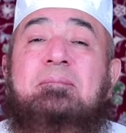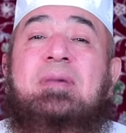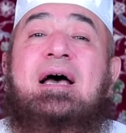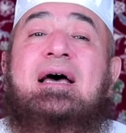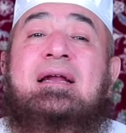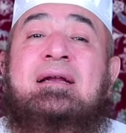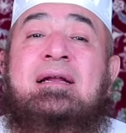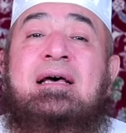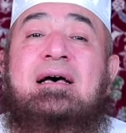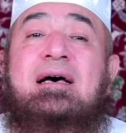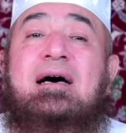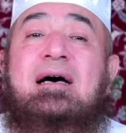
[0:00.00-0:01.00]

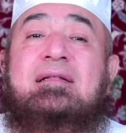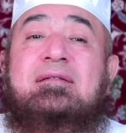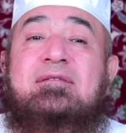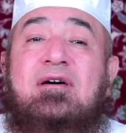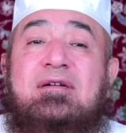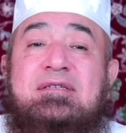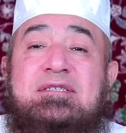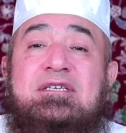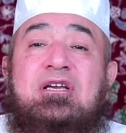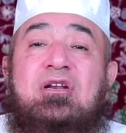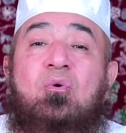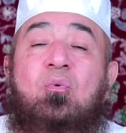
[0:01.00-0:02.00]
بأن
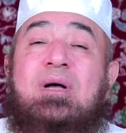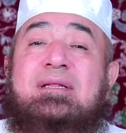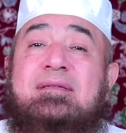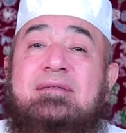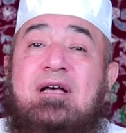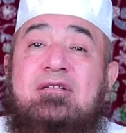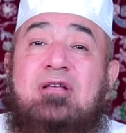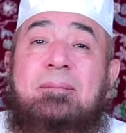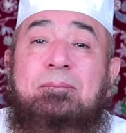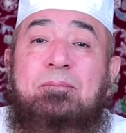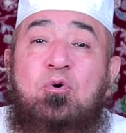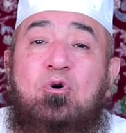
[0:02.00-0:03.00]
الترتيل
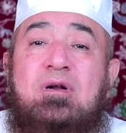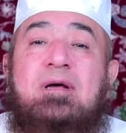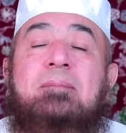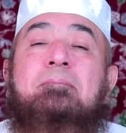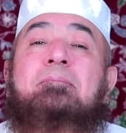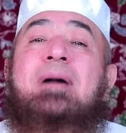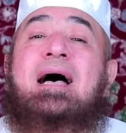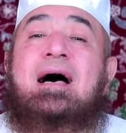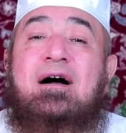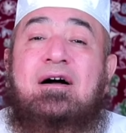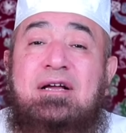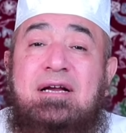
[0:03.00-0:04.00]
والتدبر
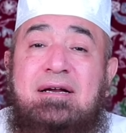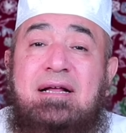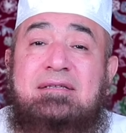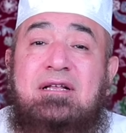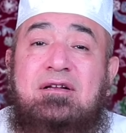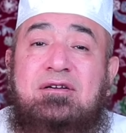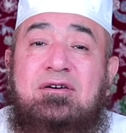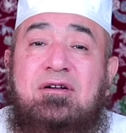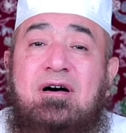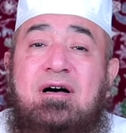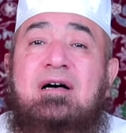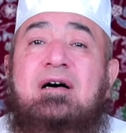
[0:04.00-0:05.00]
مع قلة
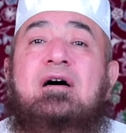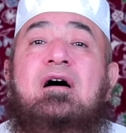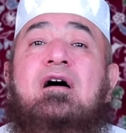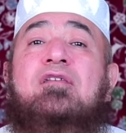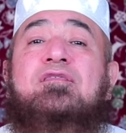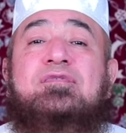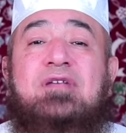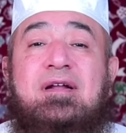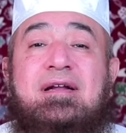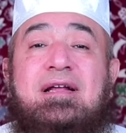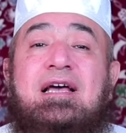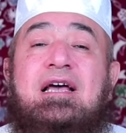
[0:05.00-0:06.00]
القراءة
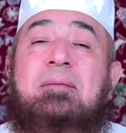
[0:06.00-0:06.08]
أفضل